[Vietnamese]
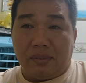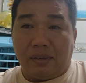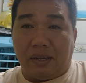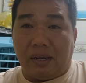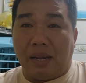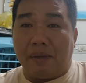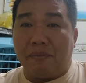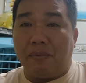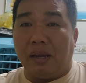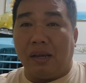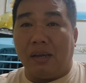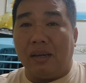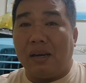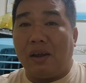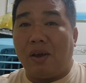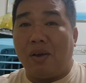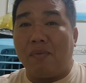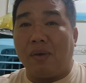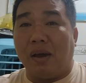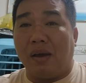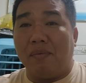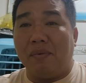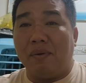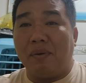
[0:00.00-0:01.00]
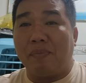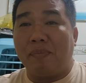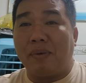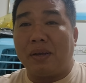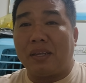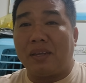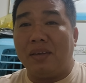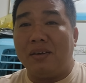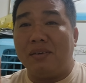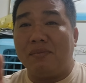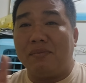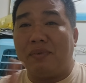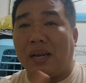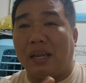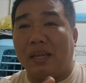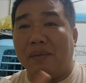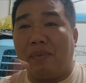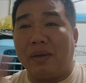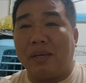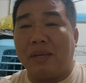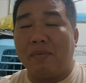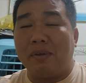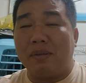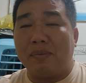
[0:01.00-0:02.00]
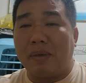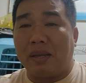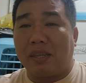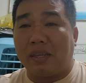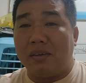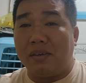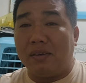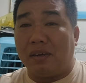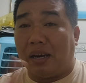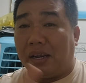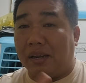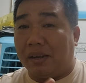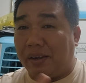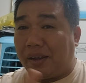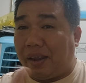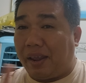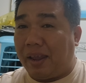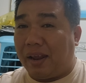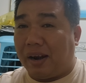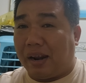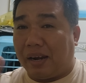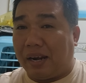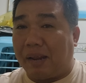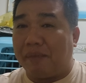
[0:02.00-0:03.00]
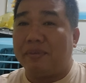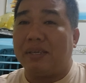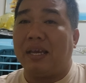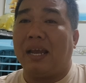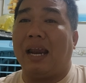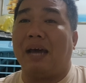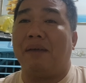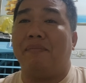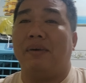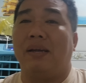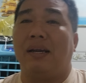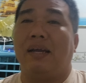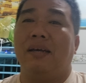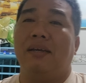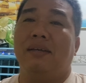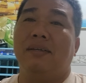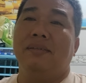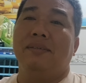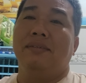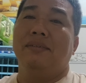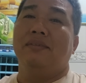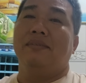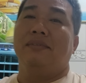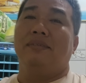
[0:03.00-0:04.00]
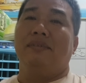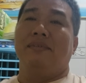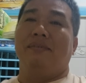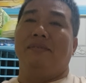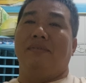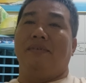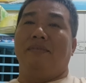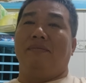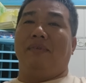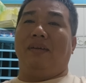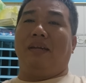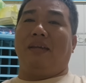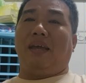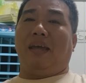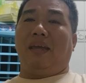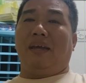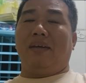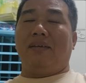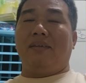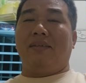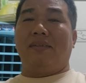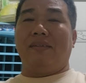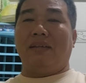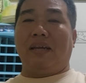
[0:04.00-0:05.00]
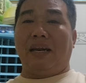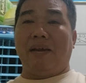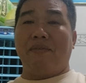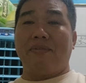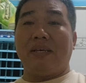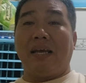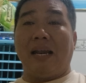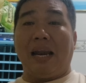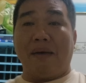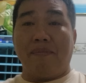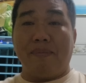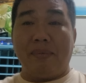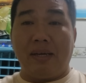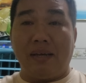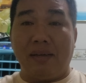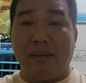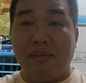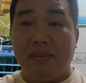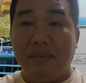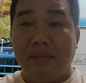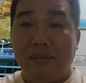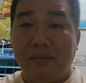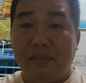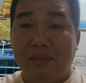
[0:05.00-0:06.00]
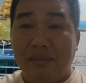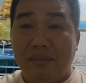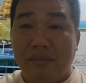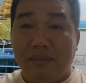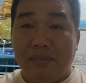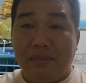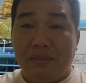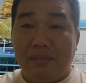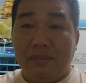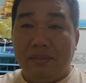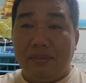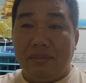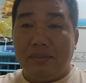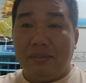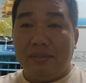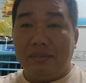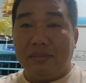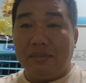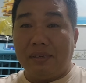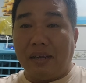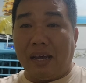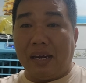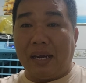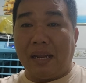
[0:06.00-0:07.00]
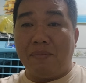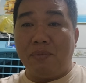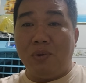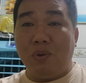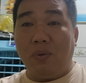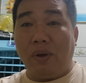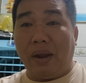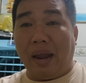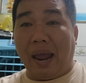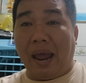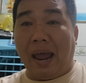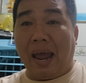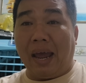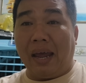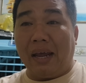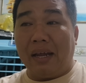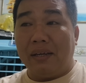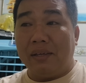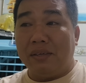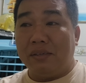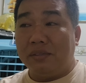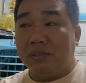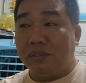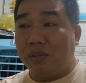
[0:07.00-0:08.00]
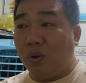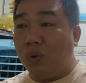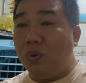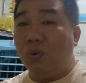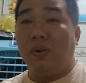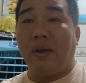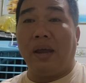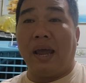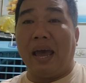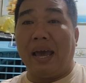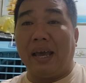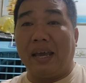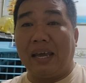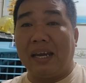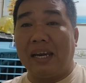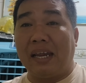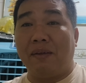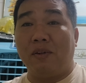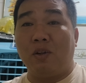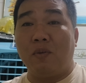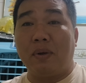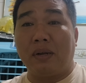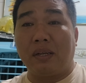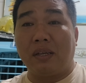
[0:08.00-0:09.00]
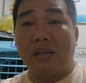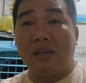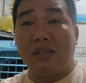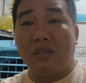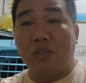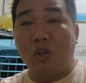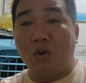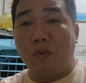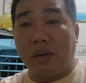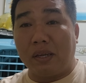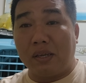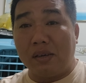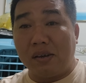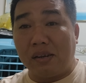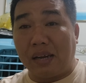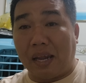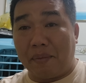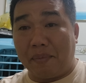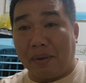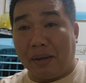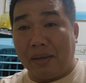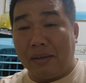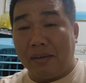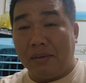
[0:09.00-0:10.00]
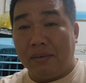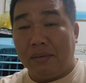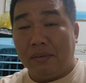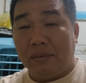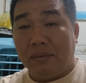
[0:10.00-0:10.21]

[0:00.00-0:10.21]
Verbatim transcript: anh em đừng có nói mà bắt trước cái này bắt bắt trước cái này kia là anh em sai lầm rồi đó nói thiệt là anh em sai lầm á anh em nuôi gà tôi nuôi gà cái anh em tôi bắt trước tôi bắt trước ở đây mà